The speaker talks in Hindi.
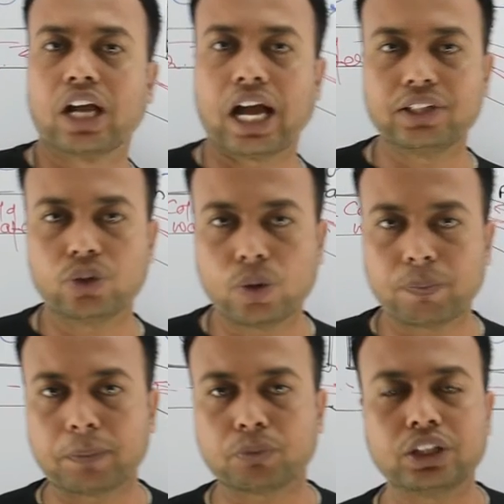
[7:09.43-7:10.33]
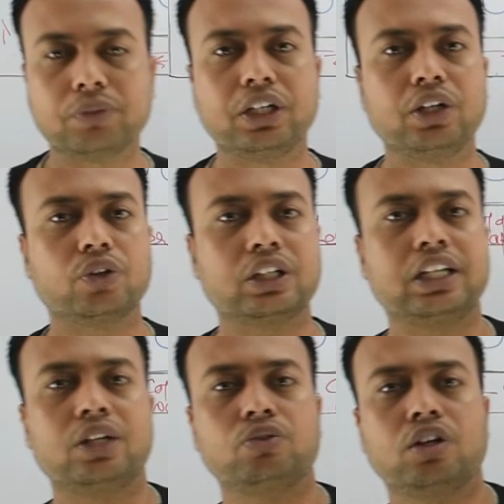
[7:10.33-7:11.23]
आई होप आपको ये वीडियो
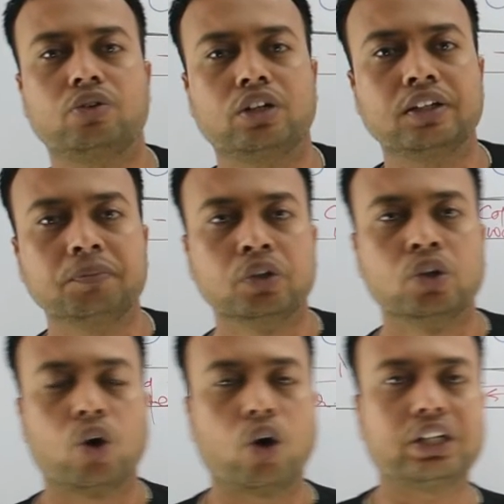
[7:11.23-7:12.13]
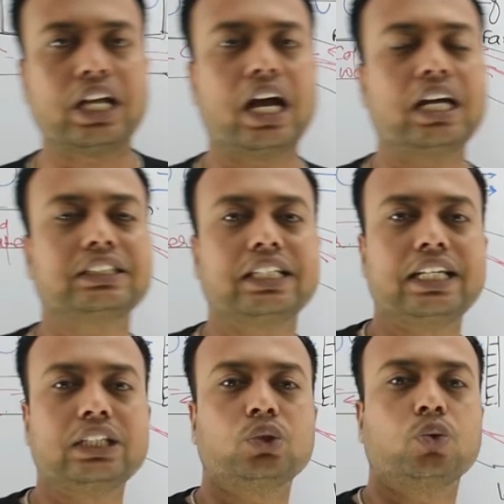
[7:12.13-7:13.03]
क्लियर हुआ होगा और यहाँ से
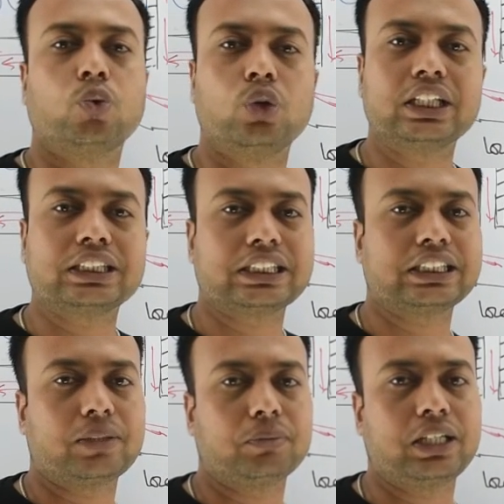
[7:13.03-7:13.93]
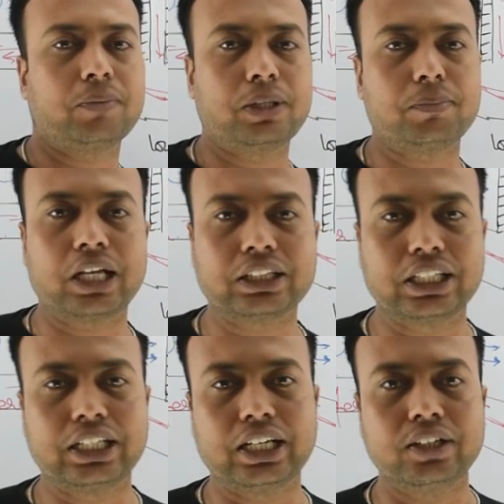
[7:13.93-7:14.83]
ये जो कूलिंग सिस्टम की हमने बात
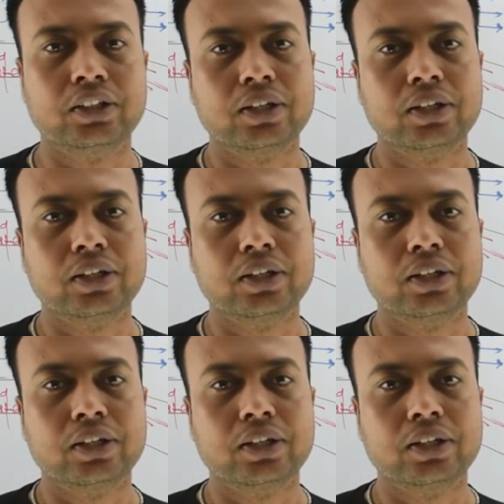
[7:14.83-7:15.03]
की है